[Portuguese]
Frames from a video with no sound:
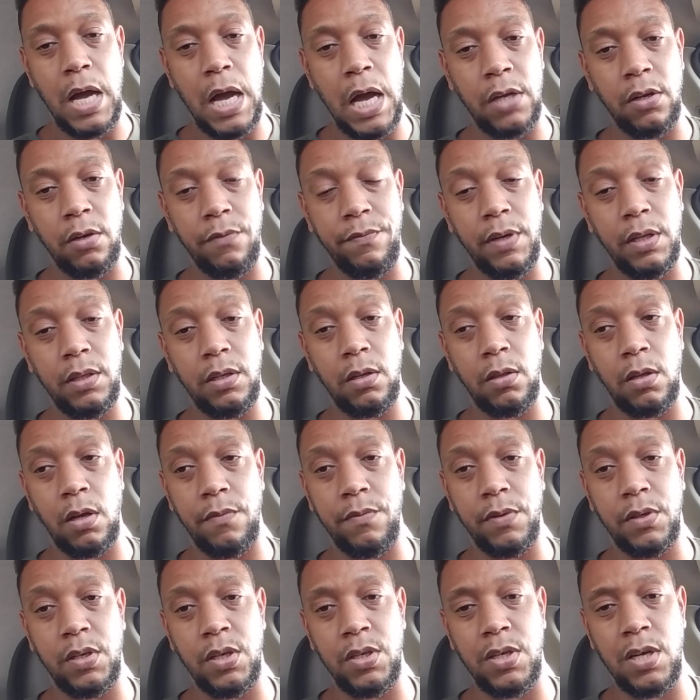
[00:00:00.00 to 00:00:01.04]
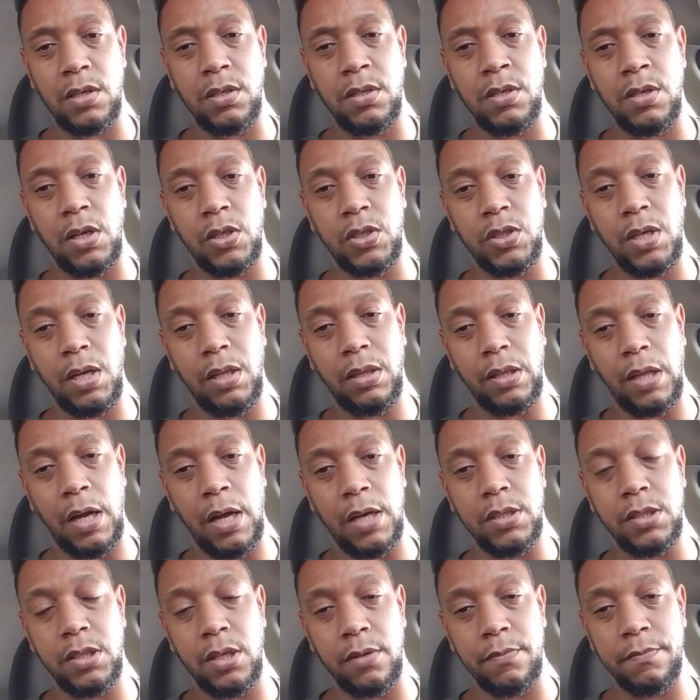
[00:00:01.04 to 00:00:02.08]
a 99, que já, que já tinha
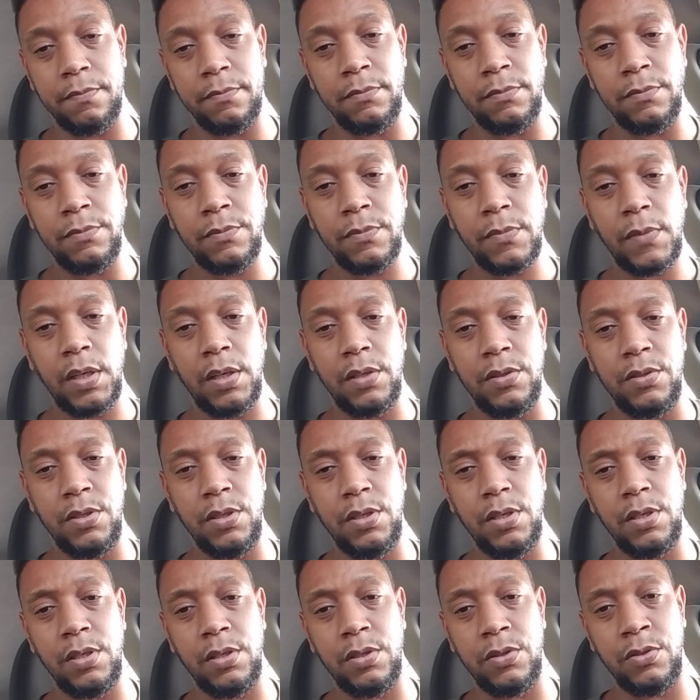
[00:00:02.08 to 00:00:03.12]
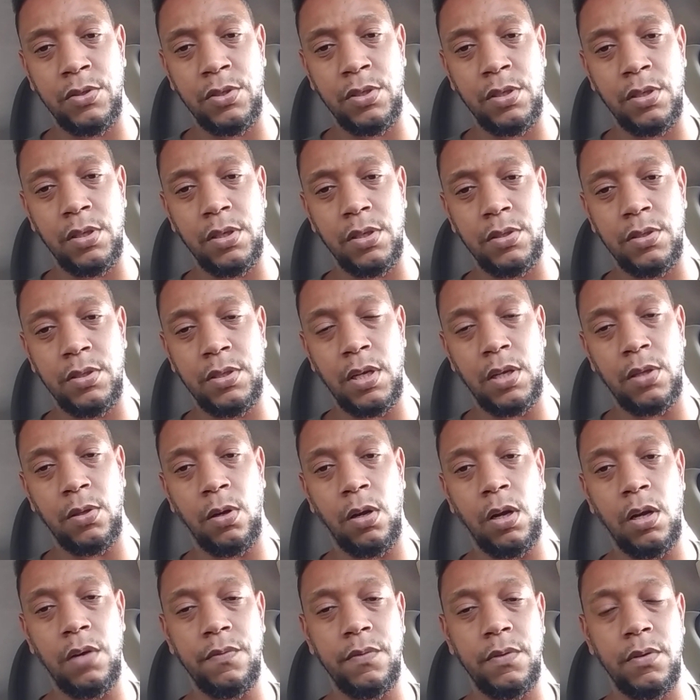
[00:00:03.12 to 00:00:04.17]
taxa de, de
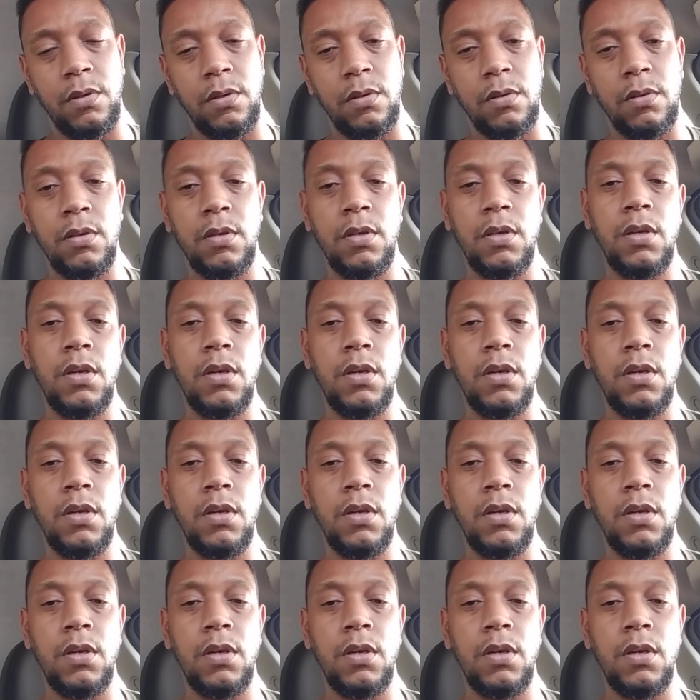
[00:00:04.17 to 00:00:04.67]
19%,